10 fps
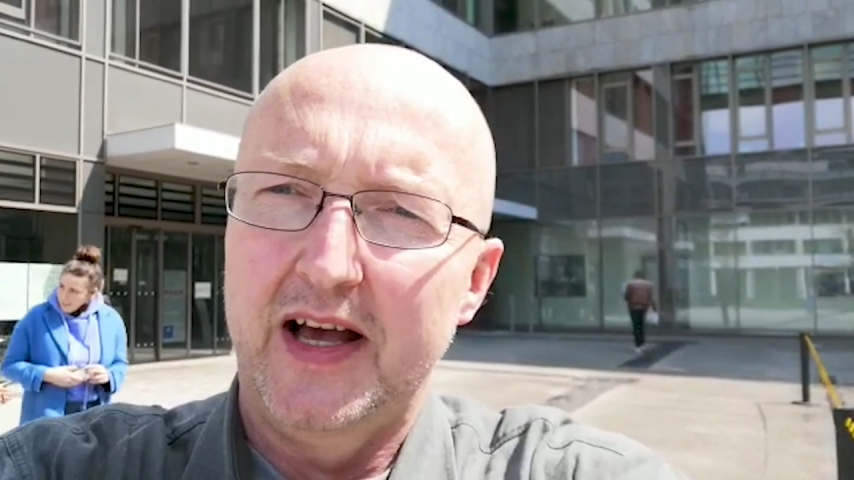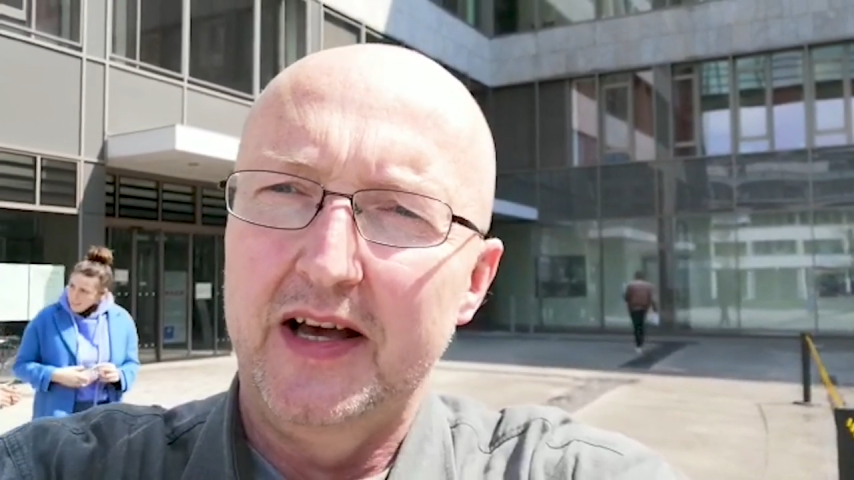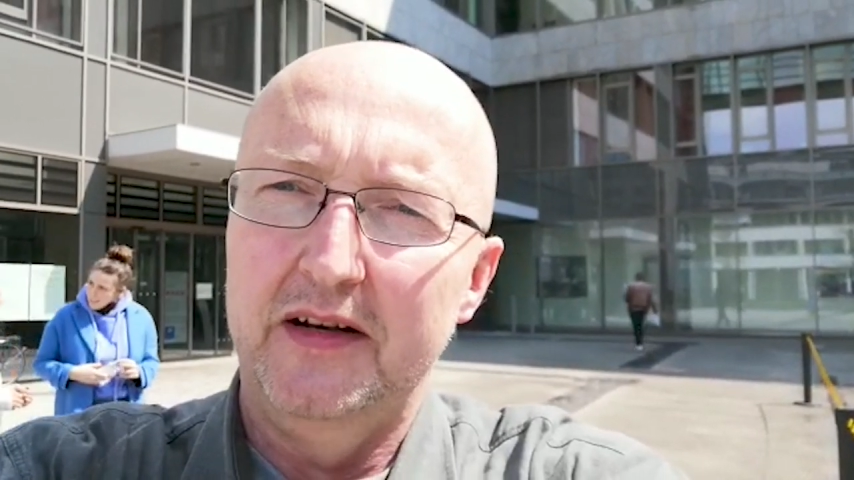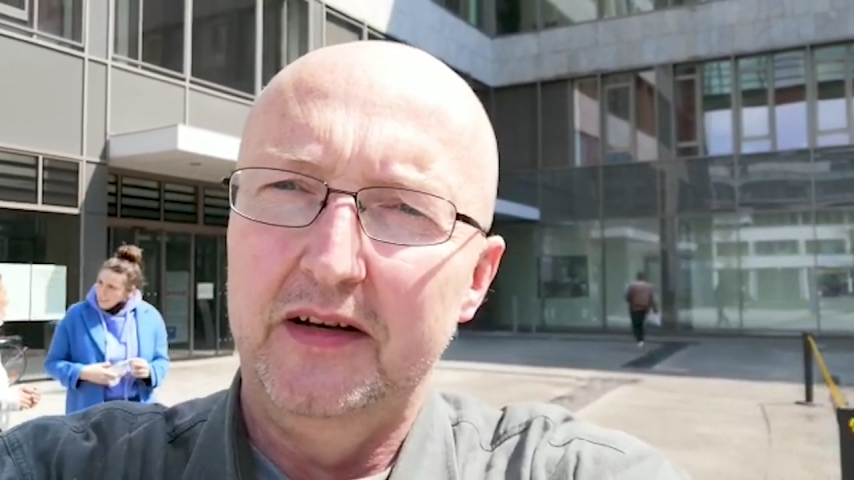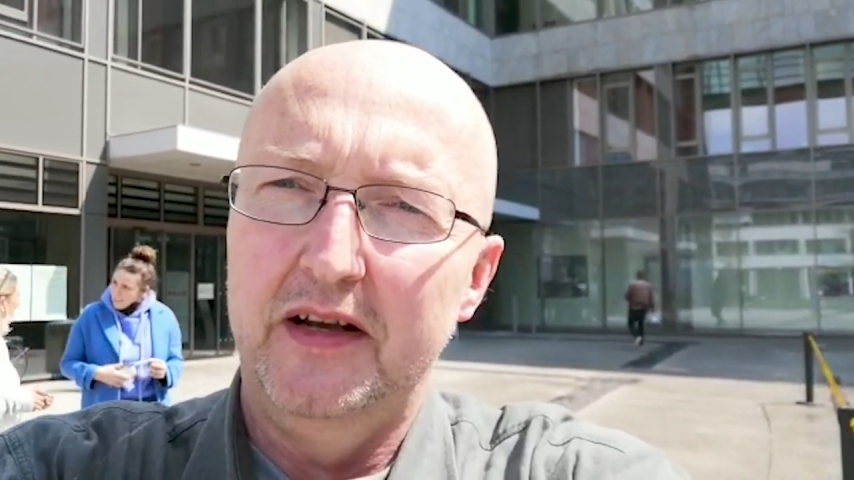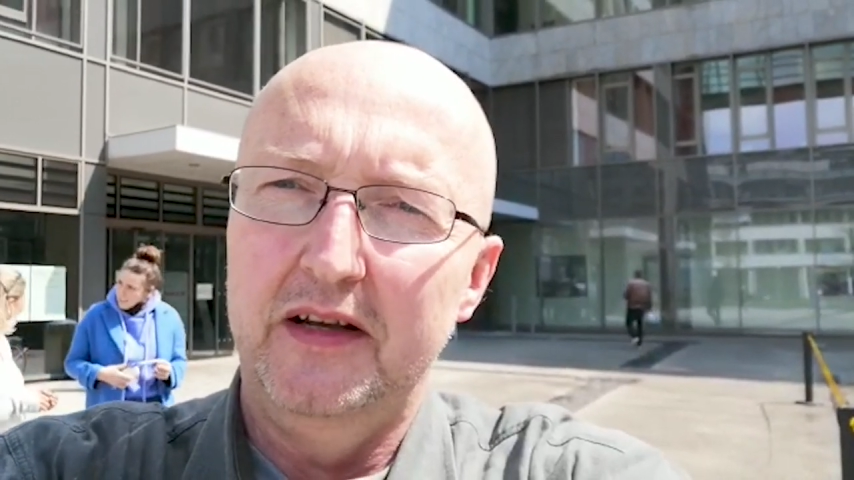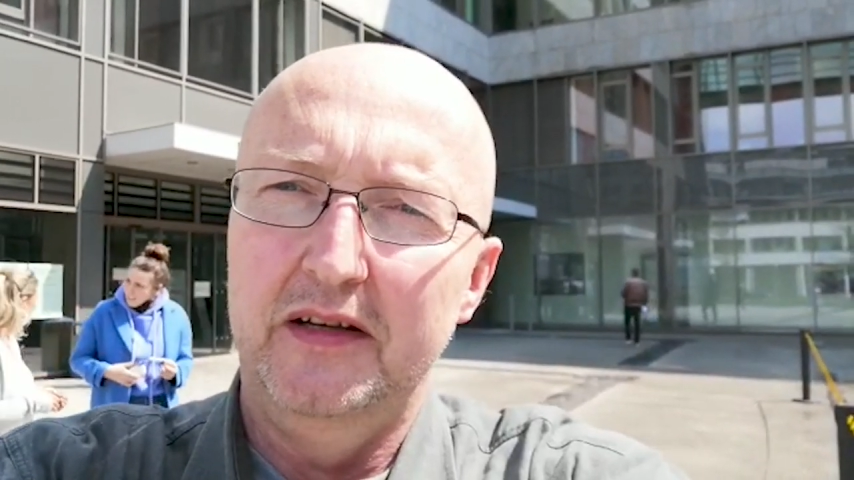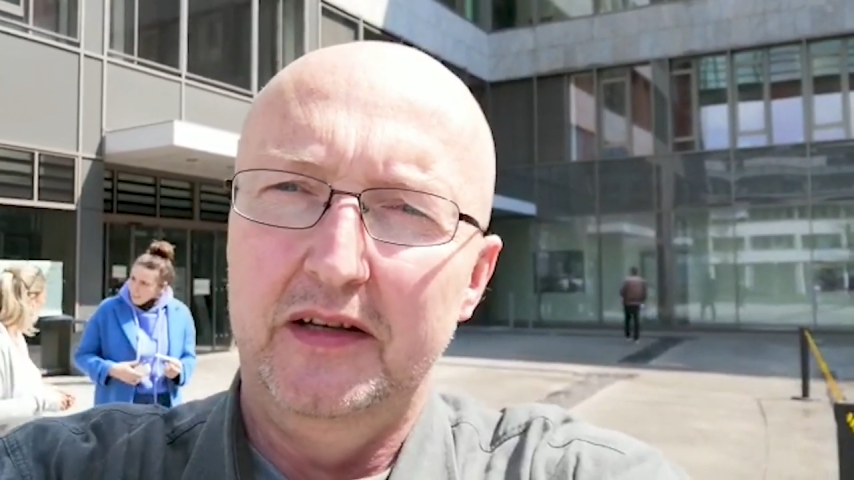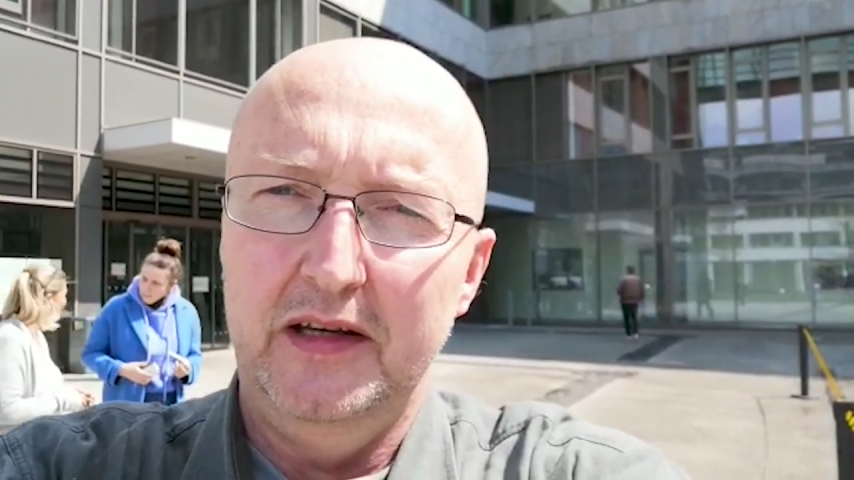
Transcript: Sachen, äh,